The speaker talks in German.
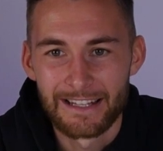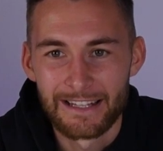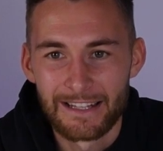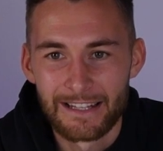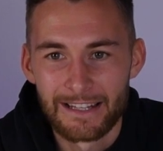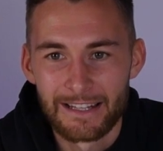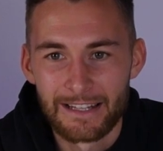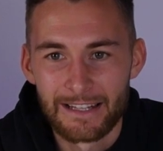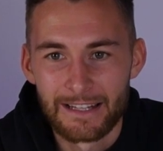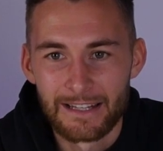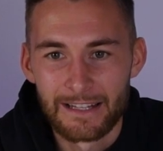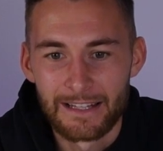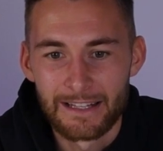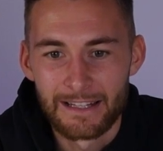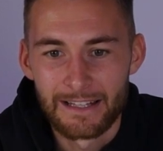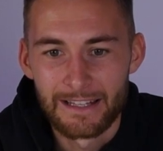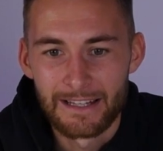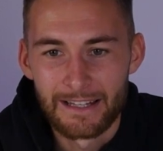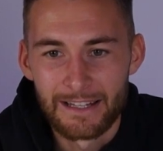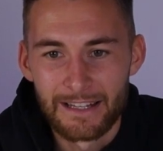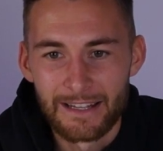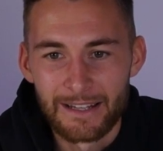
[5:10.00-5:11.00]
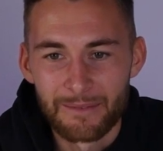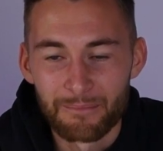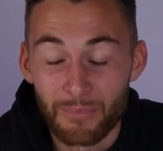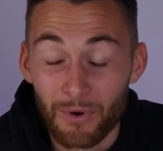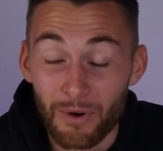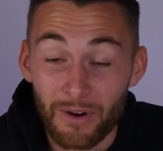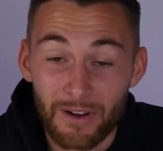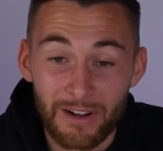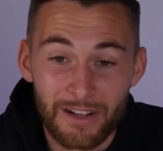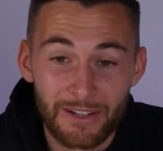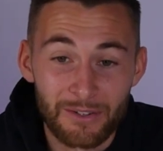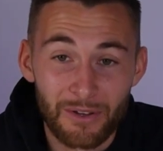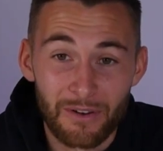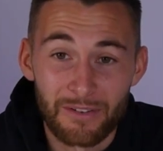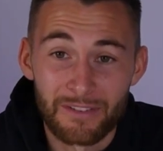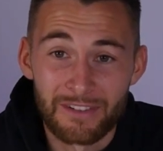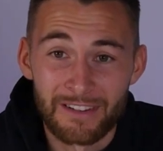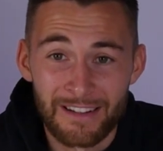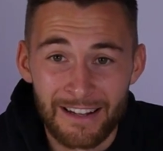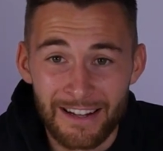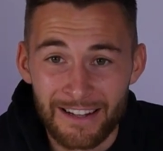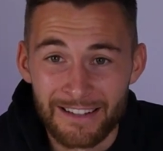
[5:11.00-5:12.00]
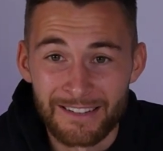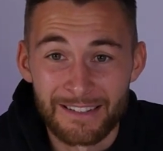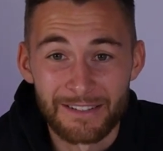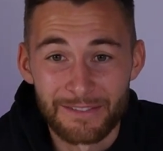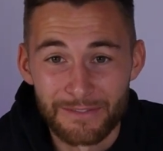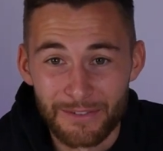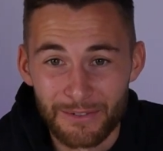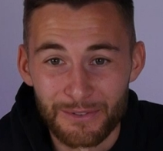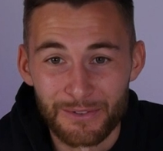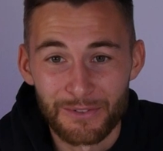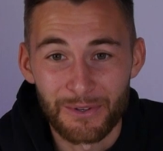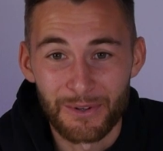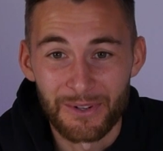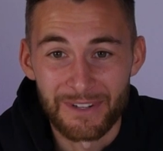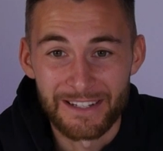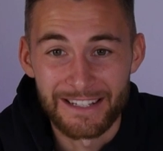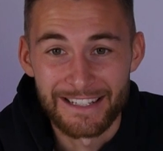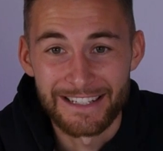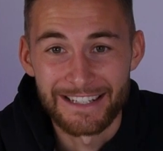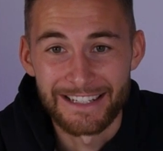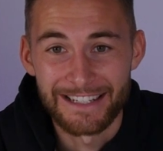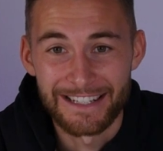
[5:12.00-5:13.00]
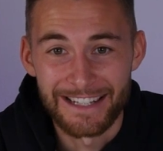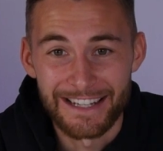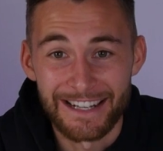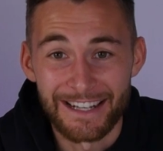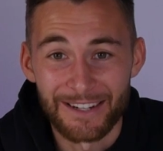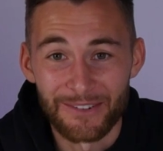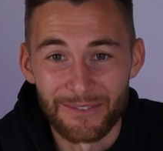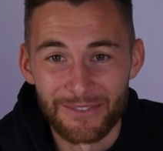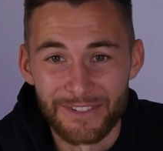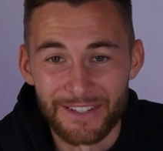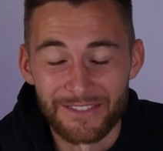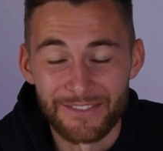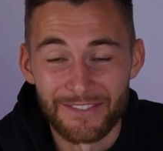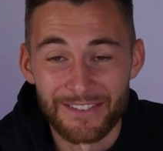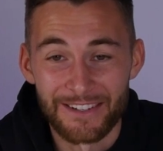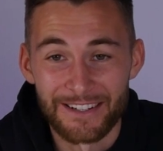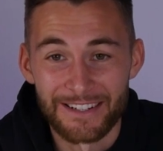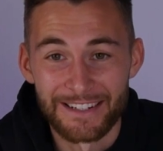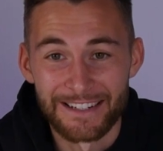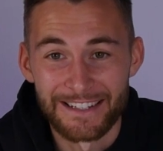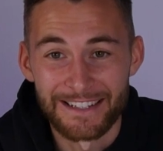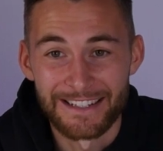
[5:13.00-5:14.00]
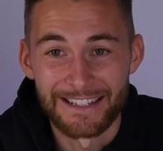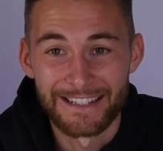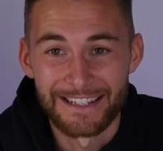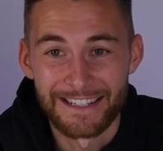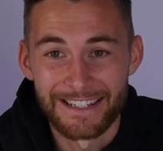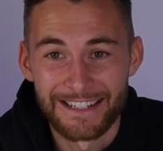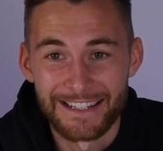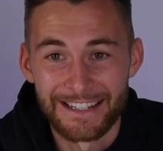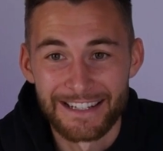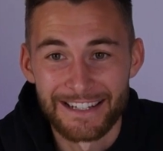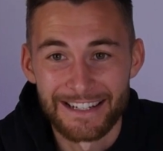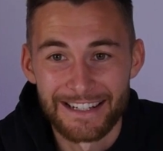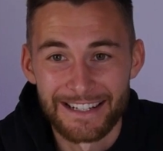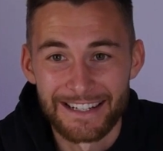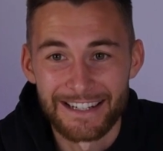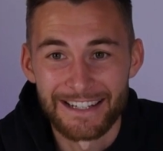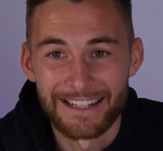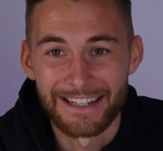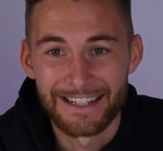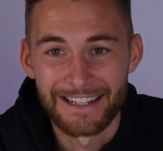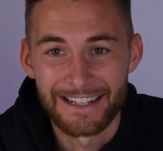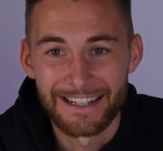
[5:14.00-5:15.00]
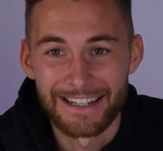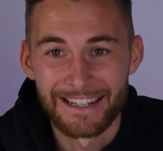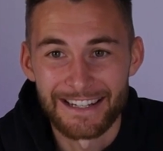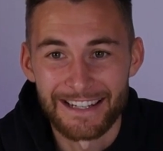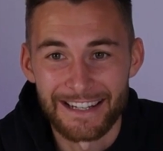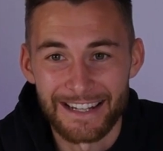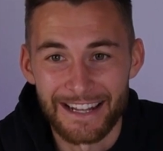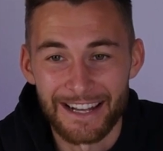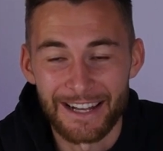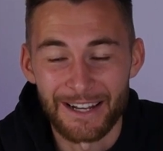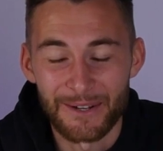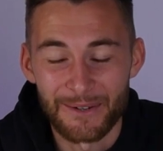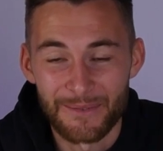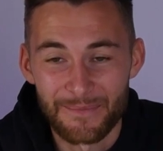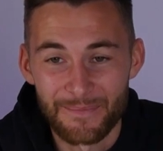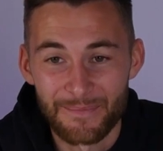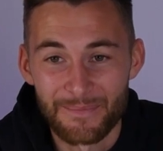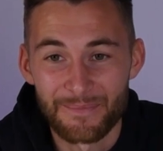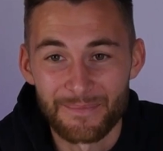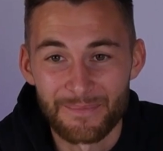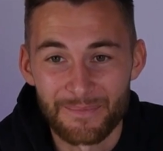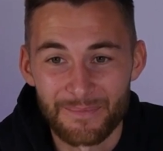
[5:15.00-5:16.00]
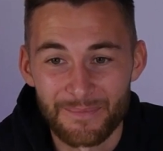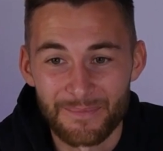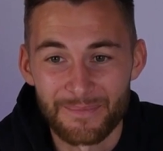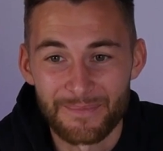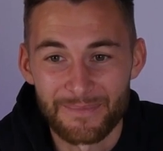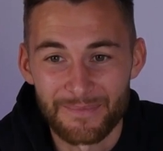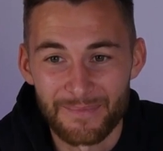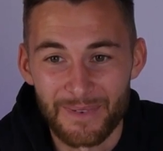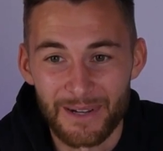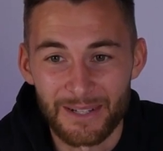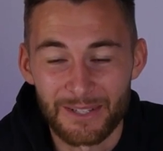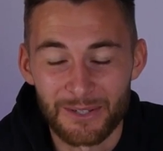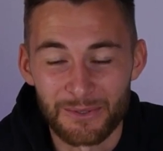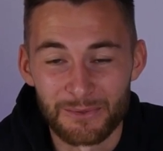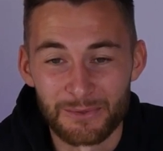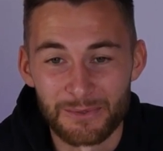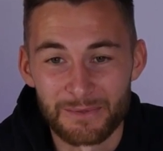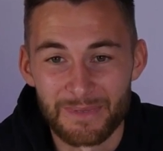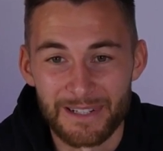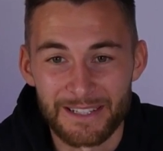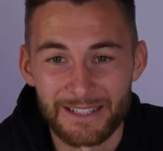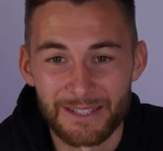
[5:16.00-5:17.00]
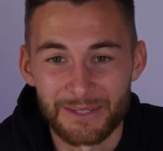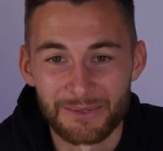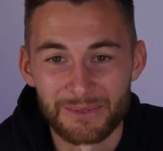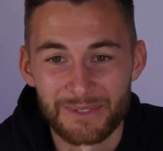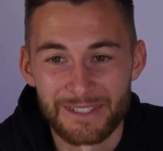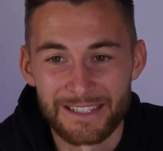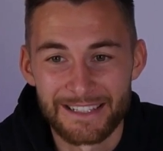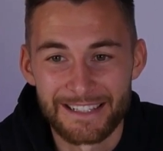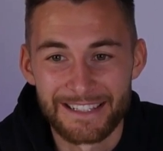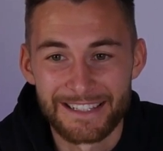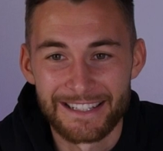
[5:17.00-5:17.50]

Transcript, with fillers: Scully? Boah, Kartoffelsalat von Scully. Ja, auf jeden Fall. Äh, macht der Kumpel, ne? Ja. Das ist äh, ein gutes Ding. Macht er gut, macht er gut.